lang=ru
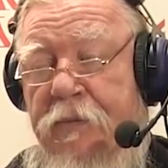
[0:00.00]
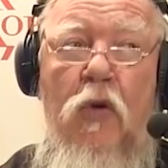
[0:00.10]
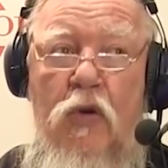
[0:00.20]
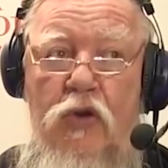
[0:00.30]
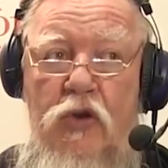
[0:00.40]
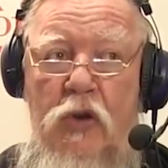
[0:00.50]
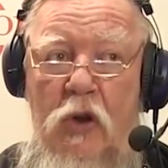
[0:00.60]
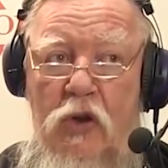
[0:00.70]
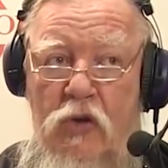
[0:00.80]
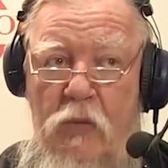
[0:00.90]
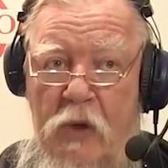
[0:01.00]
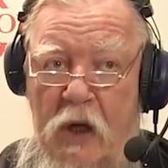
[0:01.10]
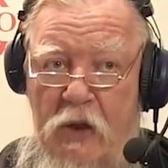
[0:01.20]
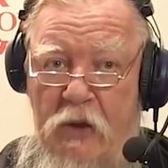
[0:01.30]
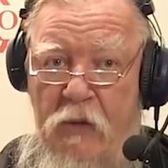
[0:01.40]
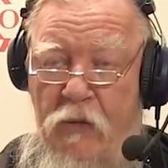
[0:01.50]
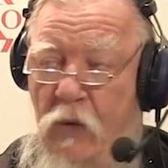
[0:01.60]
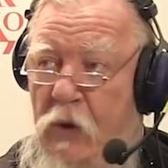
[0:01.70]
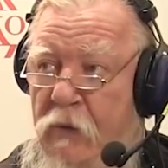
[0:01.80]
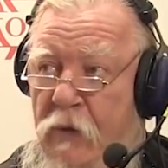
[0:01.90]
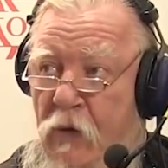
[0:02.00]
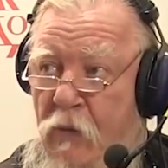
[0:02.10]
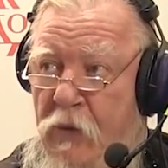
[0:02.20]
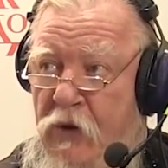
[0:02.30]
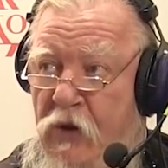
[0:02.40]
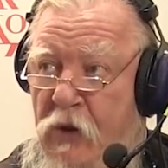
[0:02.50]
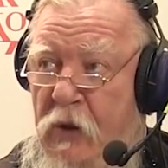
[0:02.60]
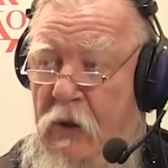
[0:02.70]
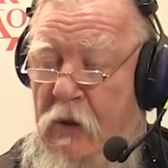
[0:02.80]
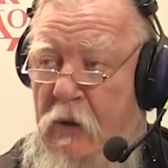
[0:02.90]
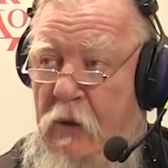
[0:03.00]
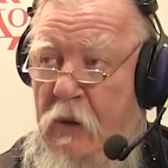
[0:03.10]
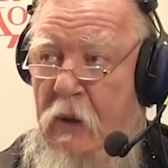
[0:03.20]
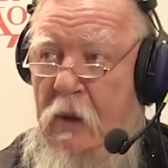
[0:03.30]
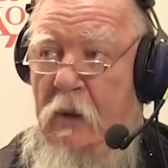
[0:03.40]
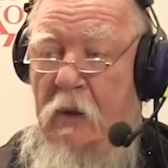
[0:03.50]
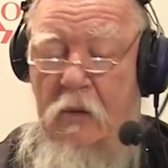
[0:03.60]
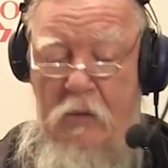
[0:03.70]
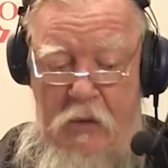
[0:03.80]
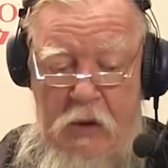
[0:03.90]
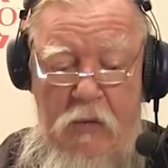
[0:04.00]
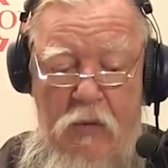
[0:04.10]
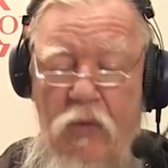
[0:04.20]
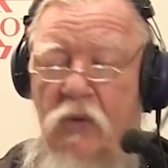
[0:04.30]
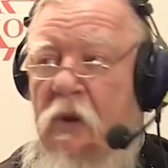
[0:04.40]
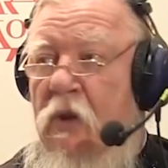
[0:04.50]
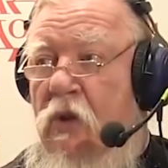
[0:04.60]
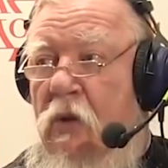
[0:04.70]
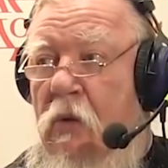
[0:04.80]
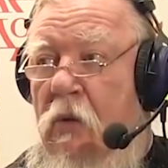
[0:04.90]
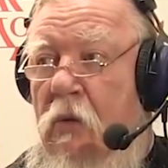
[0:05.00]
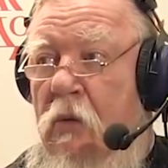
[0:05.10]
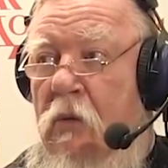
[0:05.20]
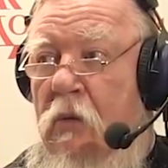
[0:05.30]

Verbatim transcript: он хочет, чтобы каждый воин в его подчинении его услышал.